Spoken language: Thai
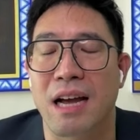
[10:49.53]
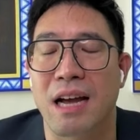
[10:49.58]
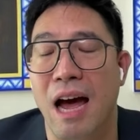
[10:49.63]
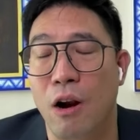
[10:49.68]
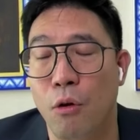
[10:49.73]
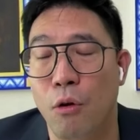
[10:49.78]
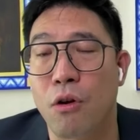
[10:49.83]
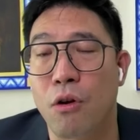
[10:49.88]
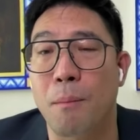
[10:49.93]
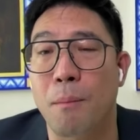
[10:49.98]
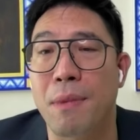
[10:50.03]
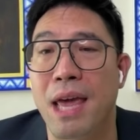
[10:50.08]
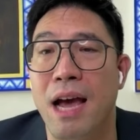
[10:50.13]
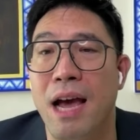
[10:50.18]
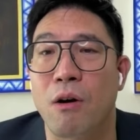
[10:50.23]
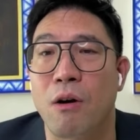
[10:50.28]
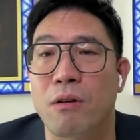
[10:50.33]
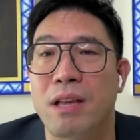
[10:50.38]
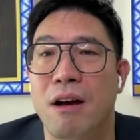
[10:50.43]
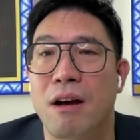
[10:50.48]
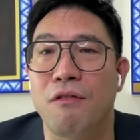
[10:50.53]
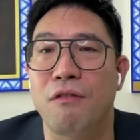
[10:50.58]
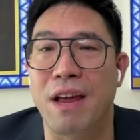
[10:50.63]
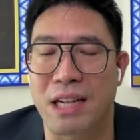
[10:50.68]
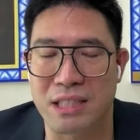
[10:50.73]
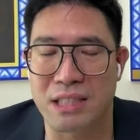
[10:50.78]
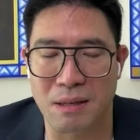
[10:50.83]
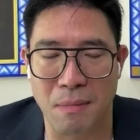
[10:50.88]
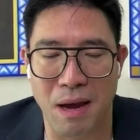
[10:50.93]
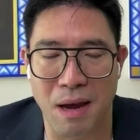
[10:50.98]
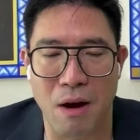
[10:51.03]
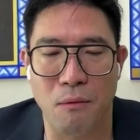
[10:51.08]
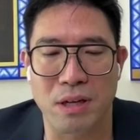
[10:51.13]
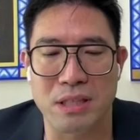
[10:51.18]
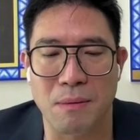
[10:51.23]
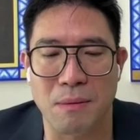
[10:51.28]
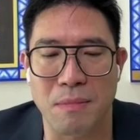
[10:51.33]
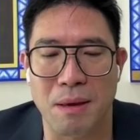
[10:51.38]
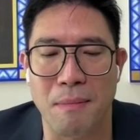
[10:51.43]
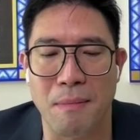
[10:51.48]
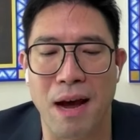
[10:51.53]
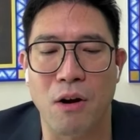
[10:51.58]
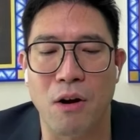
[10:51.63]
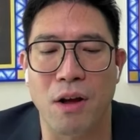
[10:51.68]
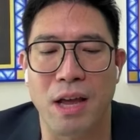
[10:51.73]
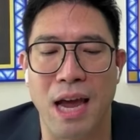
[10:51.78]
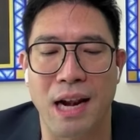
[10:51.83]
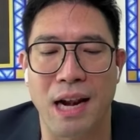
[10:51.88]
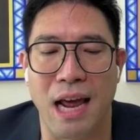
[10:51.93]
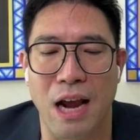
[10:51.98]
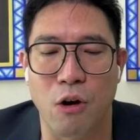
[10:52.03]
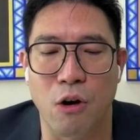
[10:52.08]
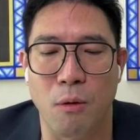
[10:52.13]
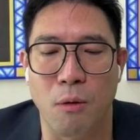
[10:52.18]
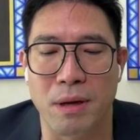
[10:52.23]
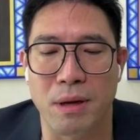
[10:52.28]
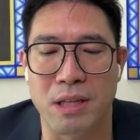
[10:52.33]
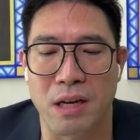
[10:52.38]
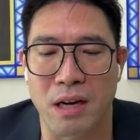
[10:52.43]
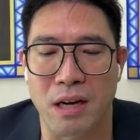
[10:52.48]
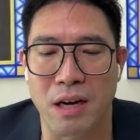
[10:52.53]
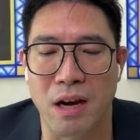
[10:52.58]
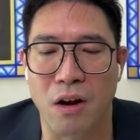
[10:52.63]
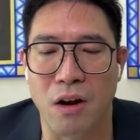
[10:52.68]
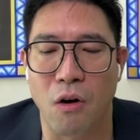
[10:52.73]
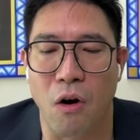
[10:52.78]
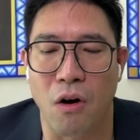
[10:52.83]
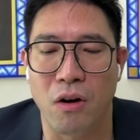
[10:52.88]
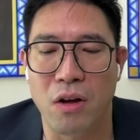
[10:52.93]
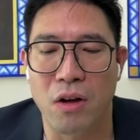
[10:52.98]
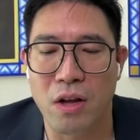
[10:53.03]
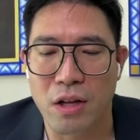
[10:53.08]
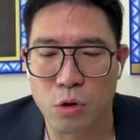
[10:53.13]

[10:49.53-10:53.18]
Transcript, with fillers: การลดดอกเบี้ยของทางเฟดใช่ไหมว่าจะมีมากน้อยแค่ไหนรวมไปถึงเรื่องของ